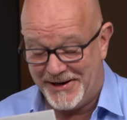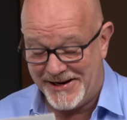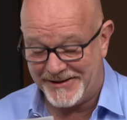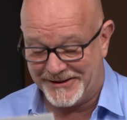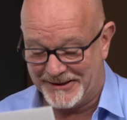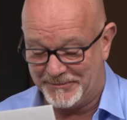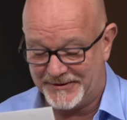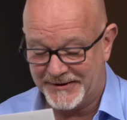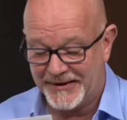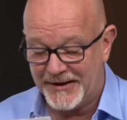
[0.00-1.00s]
Belege gibt.
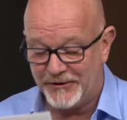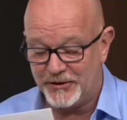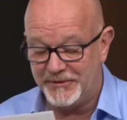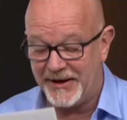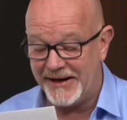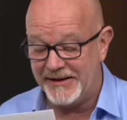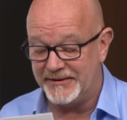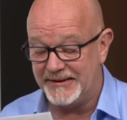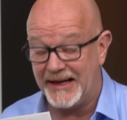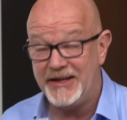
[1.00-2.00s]
Zum Teil
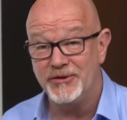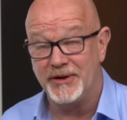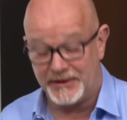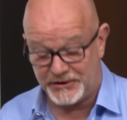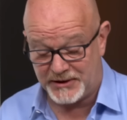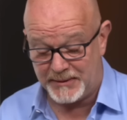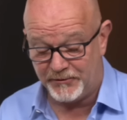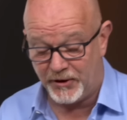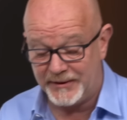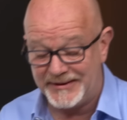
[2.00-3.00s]
sind Rechnungen geschrieben
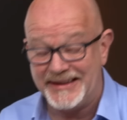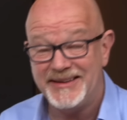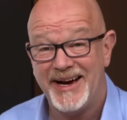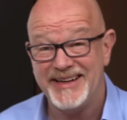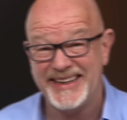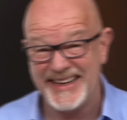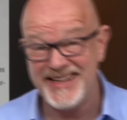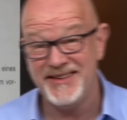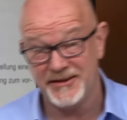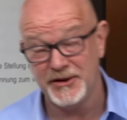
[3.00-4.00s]
worden, denen kein
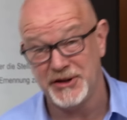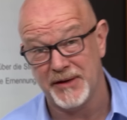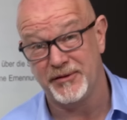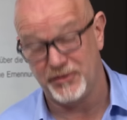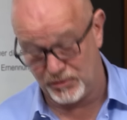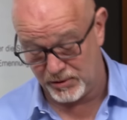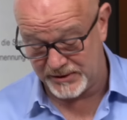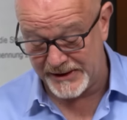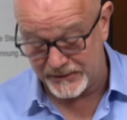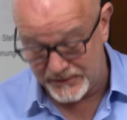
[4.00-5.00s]
Rechtsgeschäft zugrunde
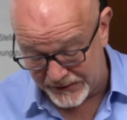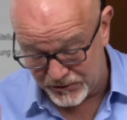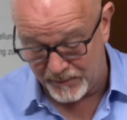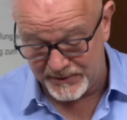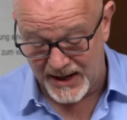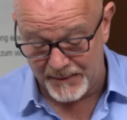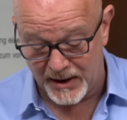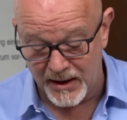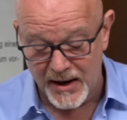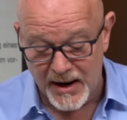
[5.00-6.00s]
liegt. Und jetzt kommt der
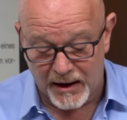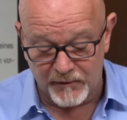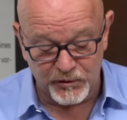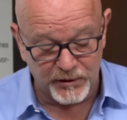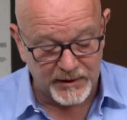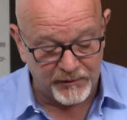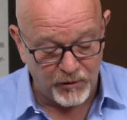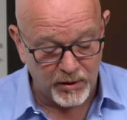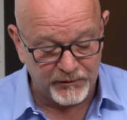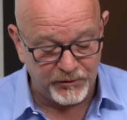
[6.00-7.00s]
Hammer. Aufgrund der
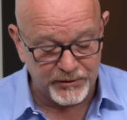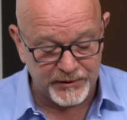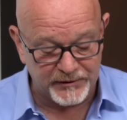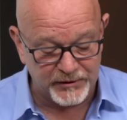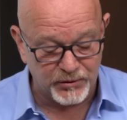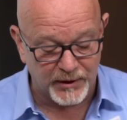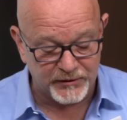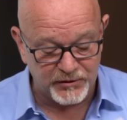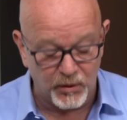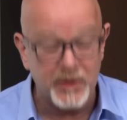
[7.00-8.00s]
vorgefundenen
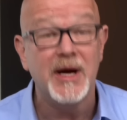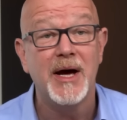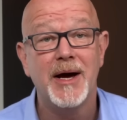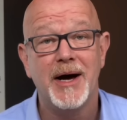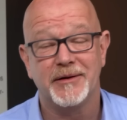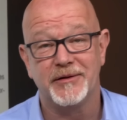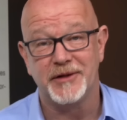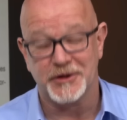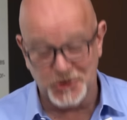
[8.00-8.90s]
Situation hat es der